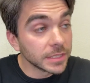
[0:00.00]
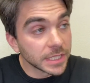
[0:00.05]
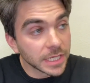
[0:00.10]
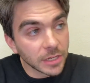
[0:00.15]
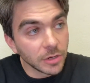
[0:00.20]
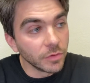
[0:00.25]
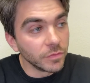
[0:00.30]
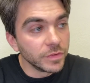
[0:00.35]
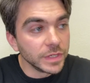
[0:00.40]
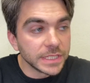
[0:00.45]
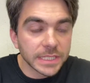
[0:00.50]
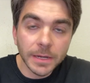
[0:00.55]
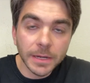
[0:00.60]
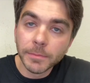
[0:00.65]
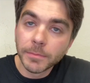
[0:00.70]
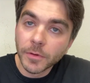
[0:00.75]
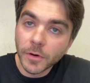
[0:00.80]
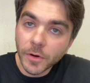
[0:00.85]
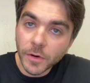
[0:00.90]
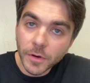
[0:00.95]
che l'ho vista un
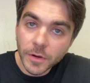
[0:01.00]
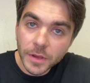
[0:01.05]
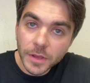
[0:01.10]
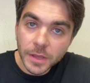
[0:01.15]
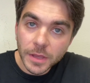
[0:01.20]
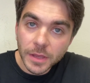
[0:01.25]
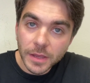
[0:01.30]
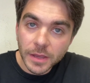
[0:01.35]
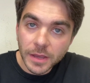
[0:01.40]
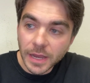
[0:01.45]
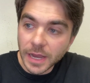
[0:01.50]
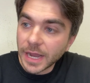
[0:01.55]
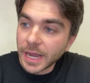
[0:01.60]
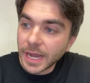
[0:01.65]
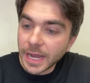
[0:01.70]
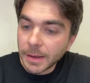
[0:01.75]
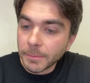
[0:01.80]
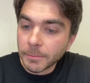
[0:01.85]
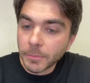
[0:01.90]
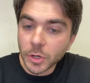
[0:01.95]
po'
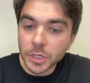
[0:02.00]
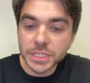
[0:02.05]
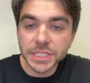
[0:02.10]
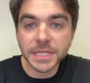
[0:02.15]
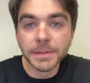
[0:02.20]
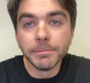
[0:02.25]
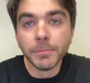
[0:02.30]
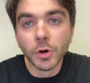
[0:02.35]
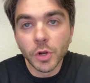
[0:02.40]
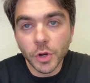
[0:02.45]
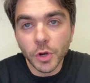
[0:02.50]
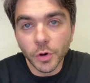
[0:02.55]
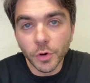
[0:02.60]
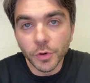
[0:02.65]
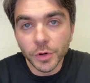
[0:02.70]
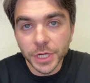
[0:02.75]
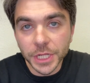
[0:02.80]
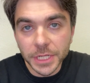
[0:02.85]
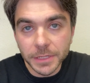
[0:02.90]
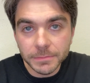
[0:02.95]
a morse e
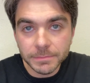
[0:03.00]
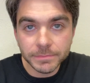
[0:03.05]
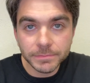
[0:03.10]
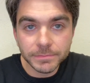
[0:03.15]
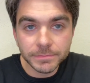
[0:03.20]
bocconi.